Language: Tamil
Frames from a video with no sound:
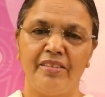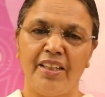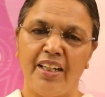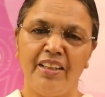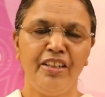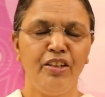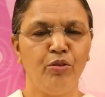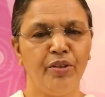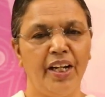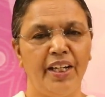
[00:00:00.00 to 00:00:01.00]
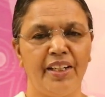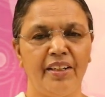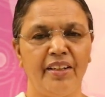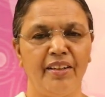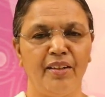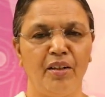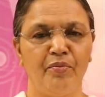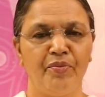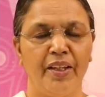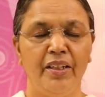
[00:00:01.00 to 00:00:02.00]
சகஜ யோகி ஆயிட்டுருக்கீங்க
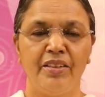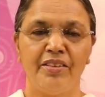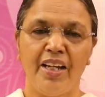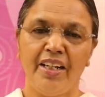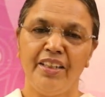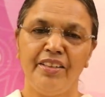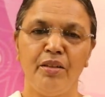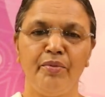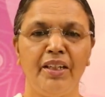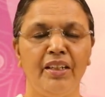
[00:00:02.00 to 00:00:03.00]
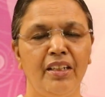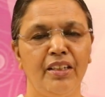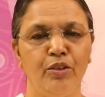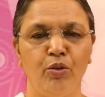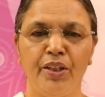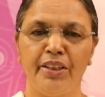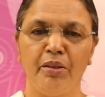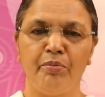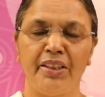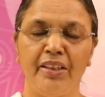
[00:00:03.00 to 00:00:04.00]
சகஜமான
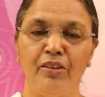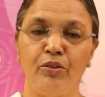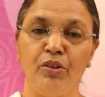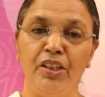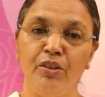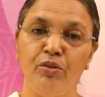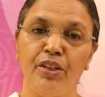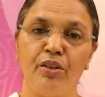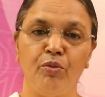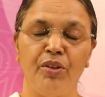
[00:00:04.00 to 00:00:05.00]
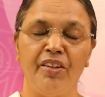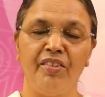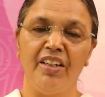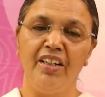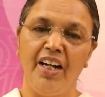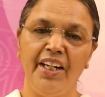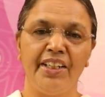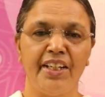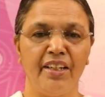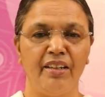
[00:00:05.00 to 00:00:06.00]
யோகத்தை பற்றி சொல்லி கொடுக்கக்கூடியவங்க
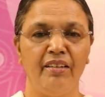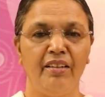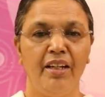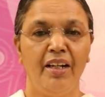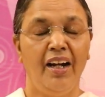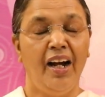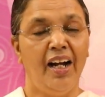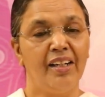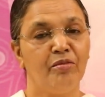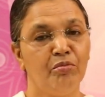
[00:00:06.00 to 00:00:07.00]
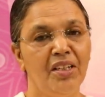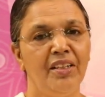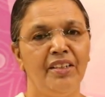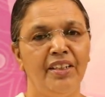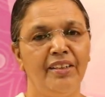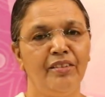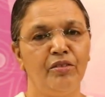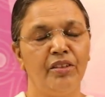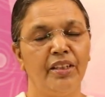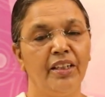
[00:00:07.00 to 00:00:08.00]
ஆகிட்டீங்க அடுத்த லைன் என்ன
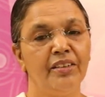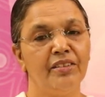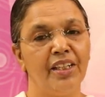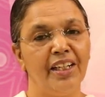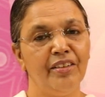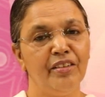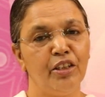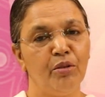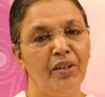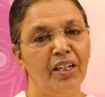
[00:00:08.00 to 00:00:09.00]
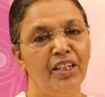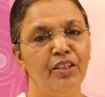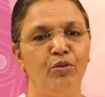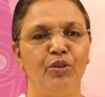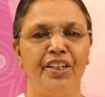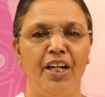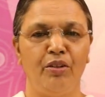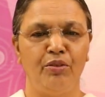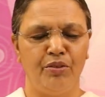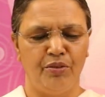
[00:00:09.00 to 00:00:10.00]
சொல்லனாக்கா சிரேஷ்டமான யோகி
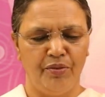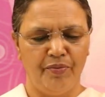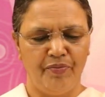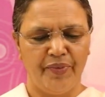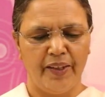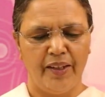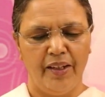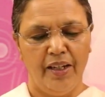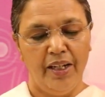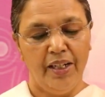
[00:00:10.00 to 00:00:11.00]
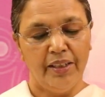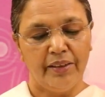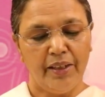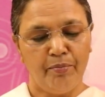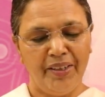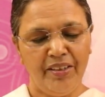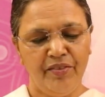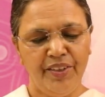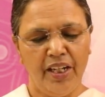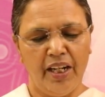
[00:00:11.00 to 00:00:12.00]
ஆகணும்
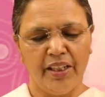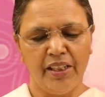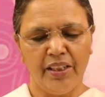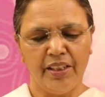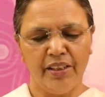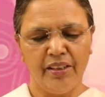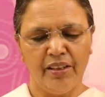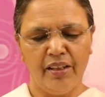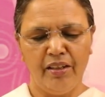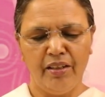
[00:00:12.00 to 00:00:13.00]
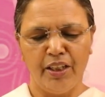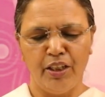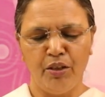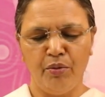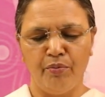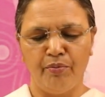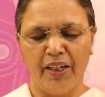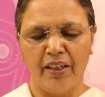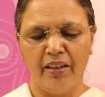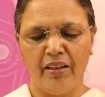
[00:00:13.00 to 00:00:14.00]
தபஸ்வியாக இருக்கிறீர்கள் இன்னும்
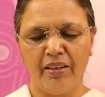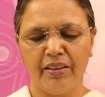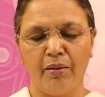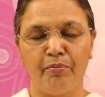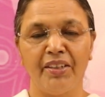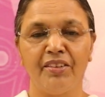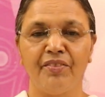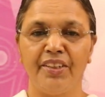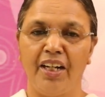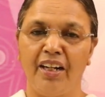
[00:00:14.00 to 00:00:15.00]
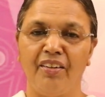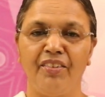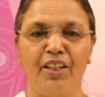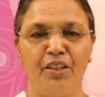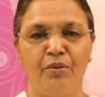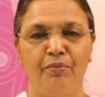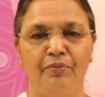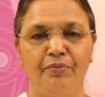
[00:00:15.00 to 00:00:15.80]
மகா தபஸ்வி ஆக வேண்டும்